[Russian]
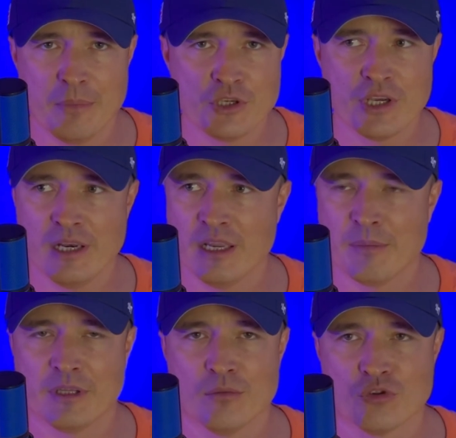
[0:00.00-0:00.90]
Печально,
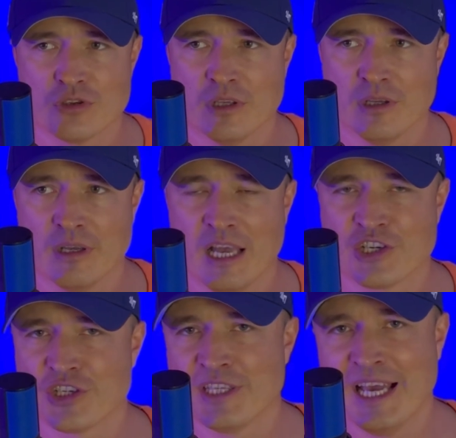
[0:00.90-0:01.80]
потому что
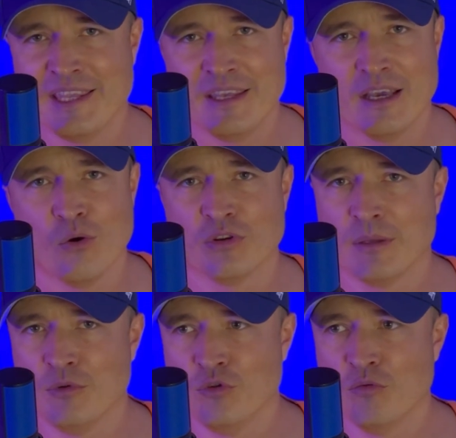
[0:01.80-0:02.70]
ожидания от
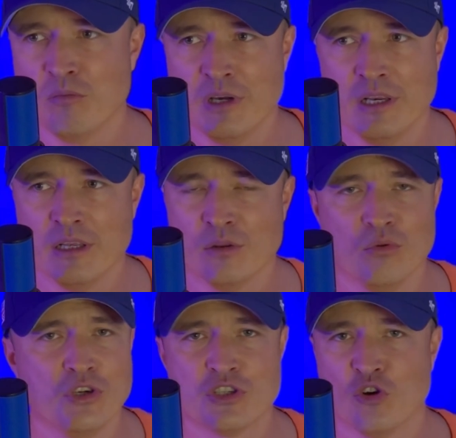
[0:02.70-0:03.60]
МЮ были,
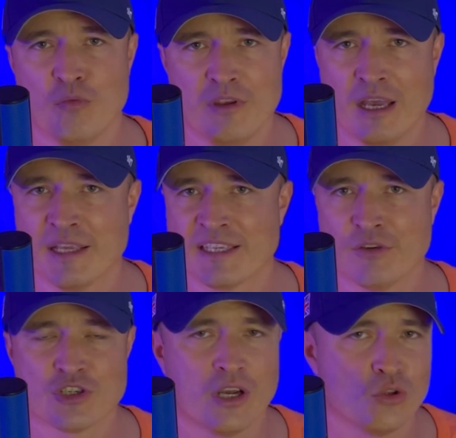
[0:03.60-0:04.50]
ну, лично у меня
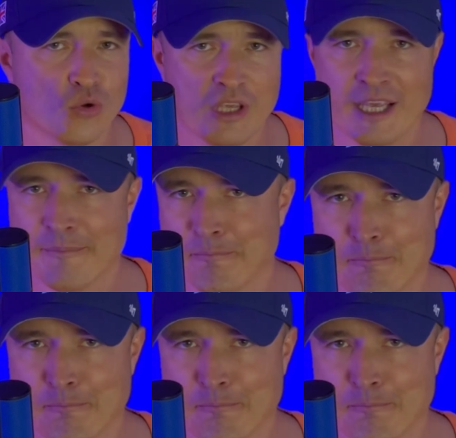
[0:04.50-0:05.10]
совершенно другие.